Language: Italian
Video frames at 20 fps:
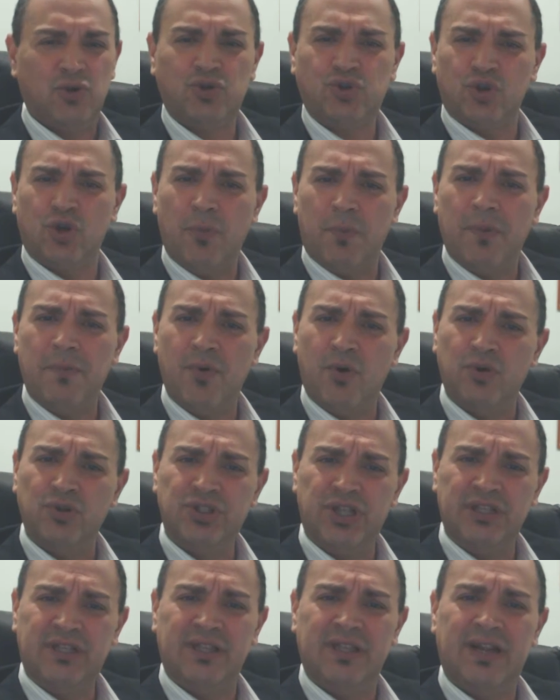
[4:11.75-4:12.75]
non sono proprio
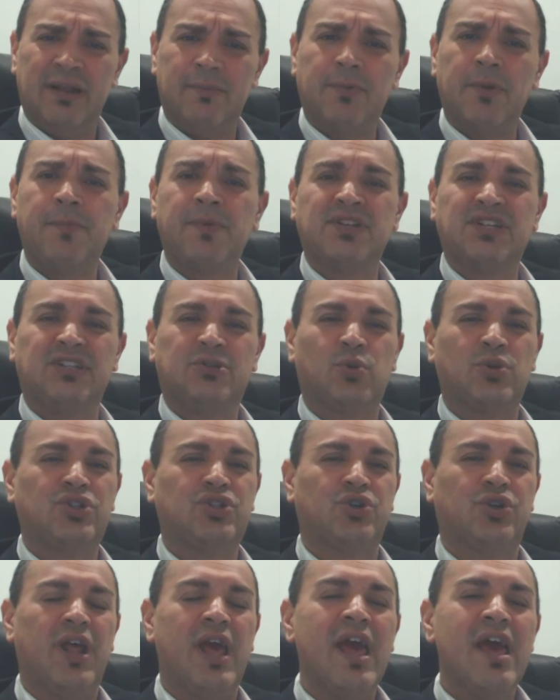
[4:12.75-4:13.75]
contenti della propria
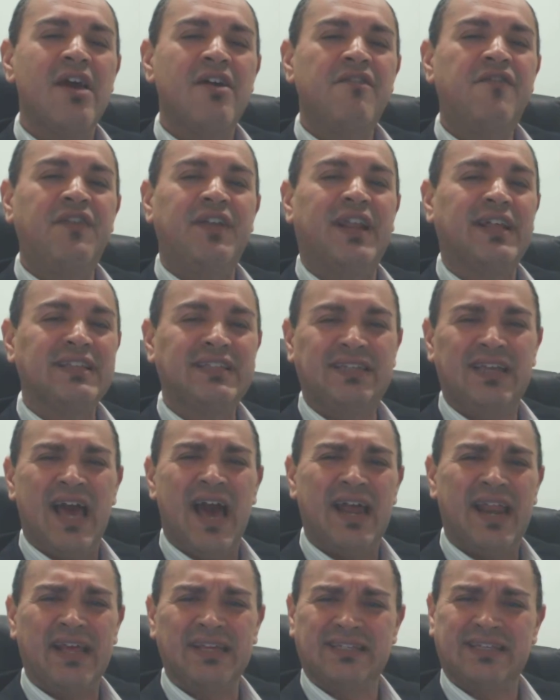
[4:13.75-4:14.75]
situazione
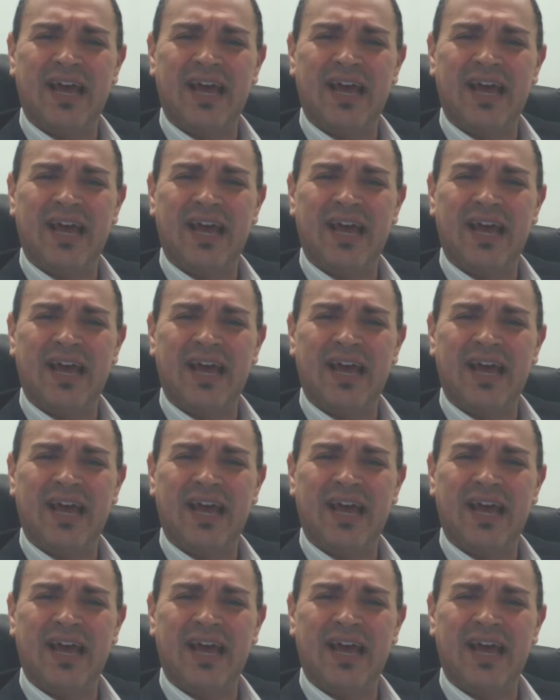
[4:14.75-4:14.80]
finanziaria,